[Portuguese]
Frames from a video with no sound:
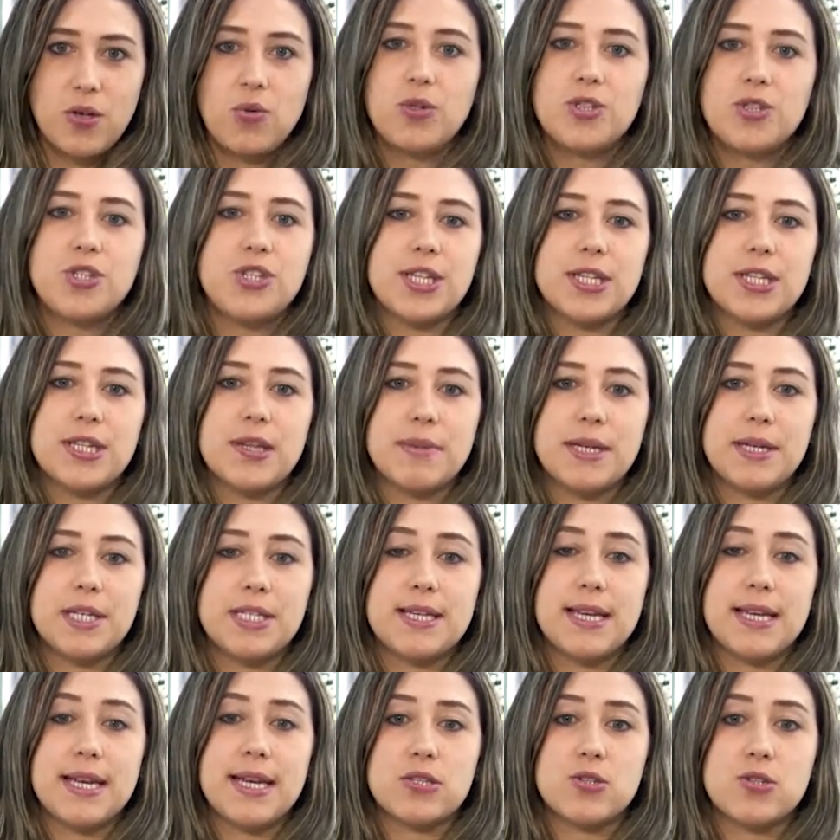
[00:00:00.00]
O dia também
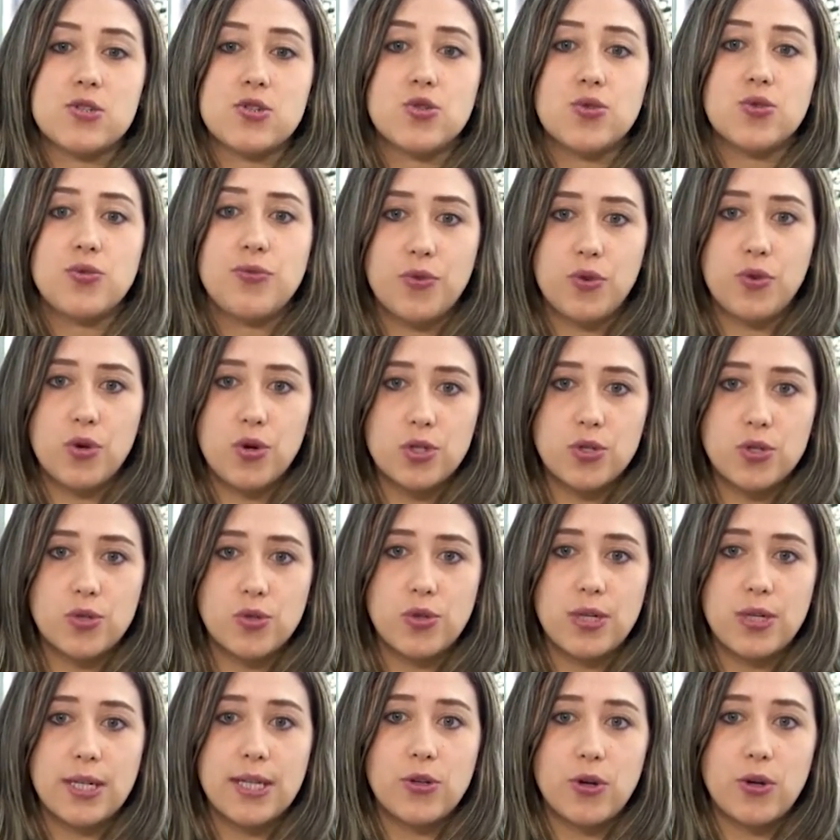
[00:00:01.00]
será chuvoso
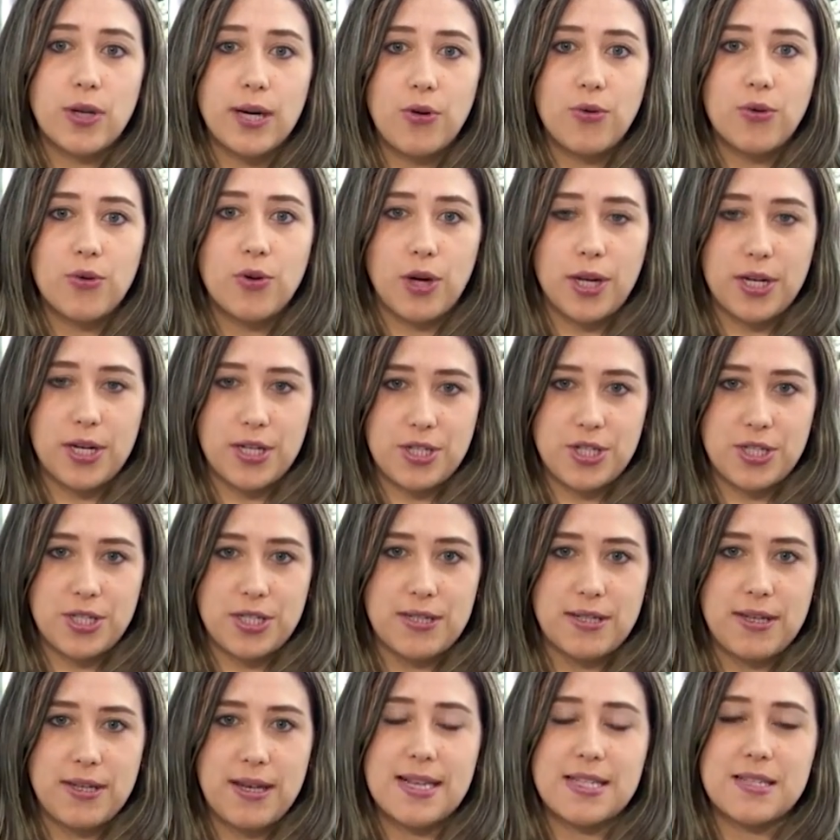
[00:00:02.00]
no litoral norte.
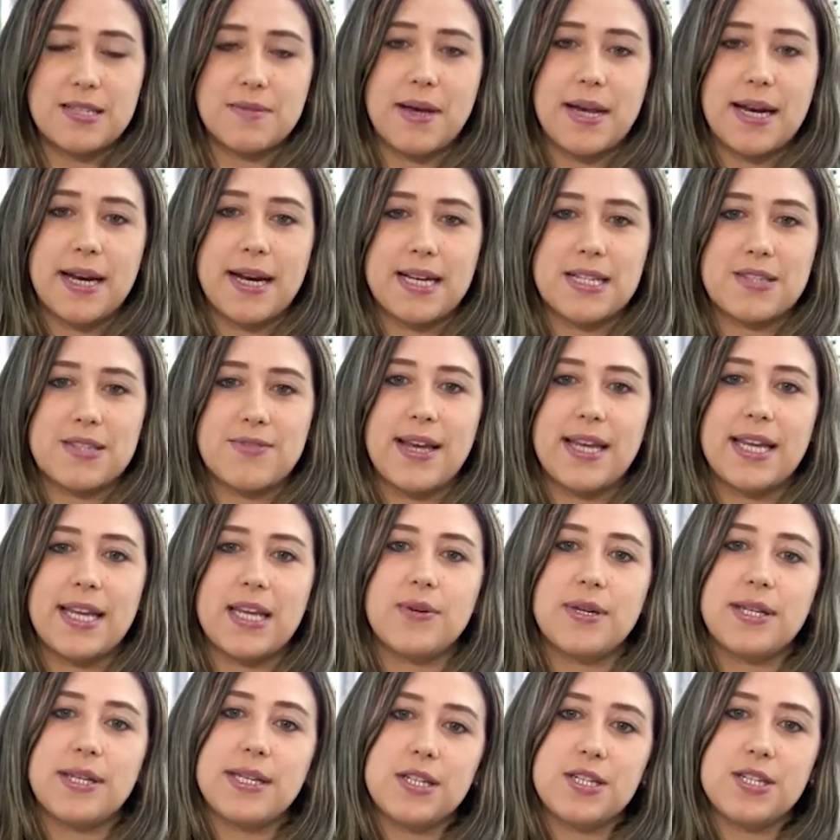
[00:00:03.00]
As marcas
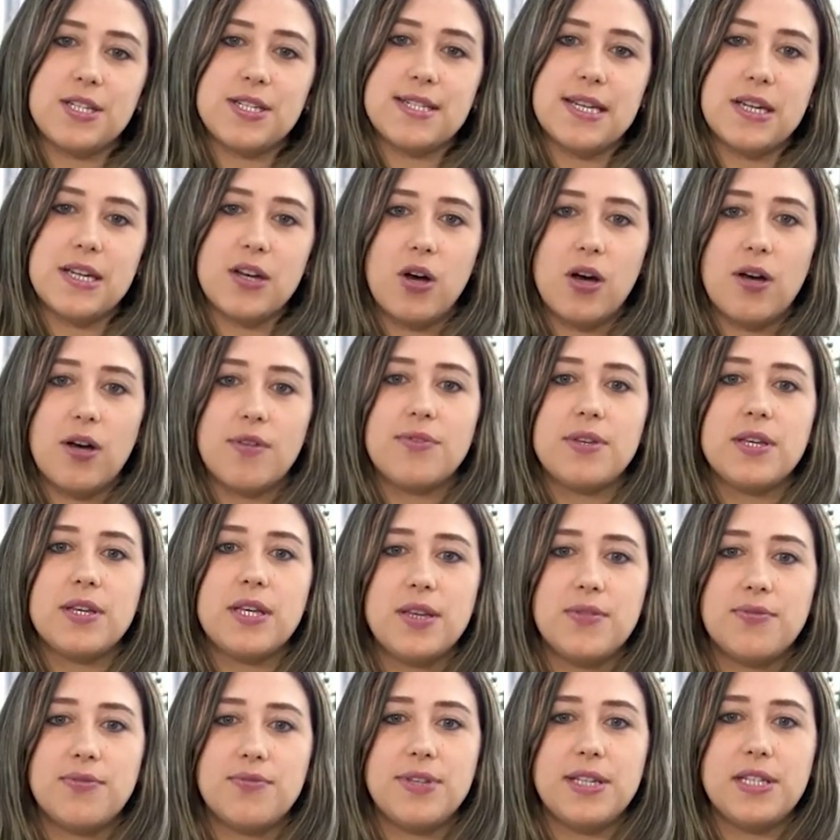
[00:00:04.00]
variam entre 19
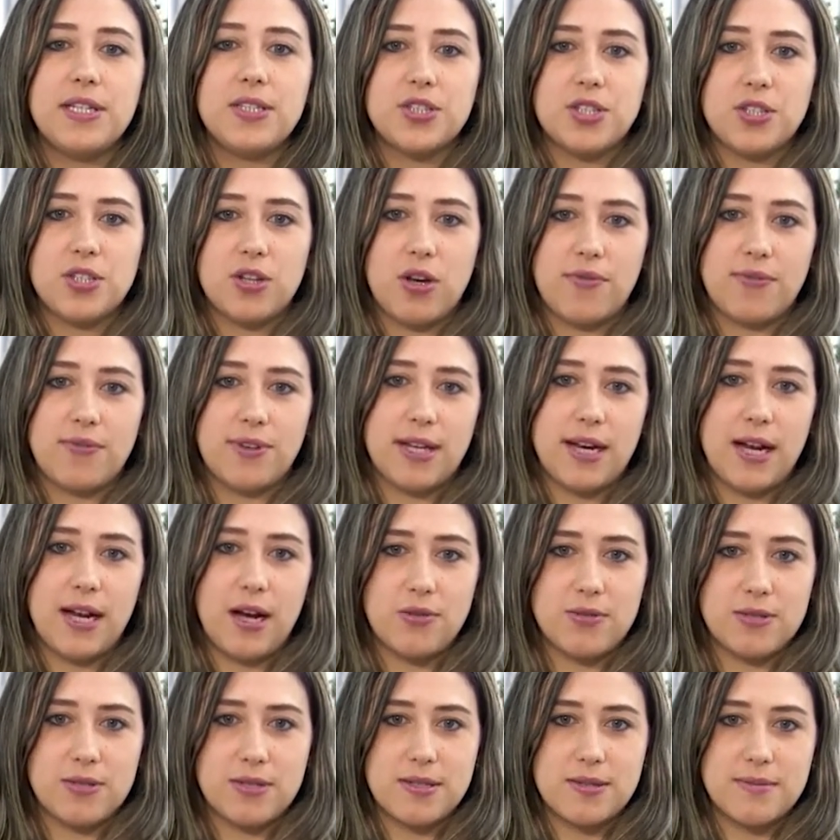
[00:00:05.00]
e 29
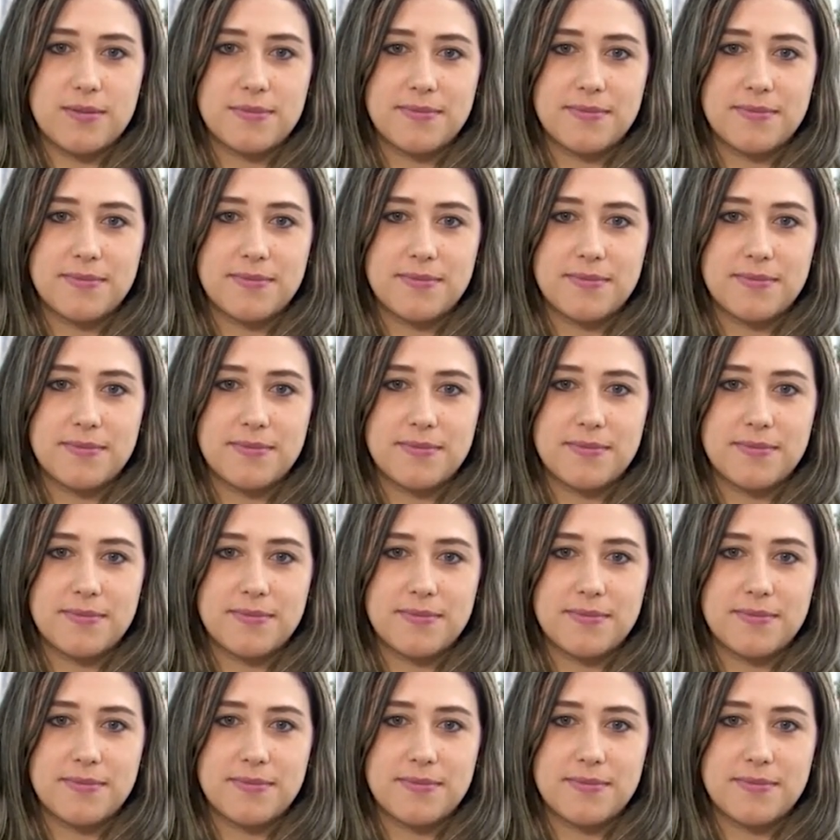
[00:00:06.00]
graus.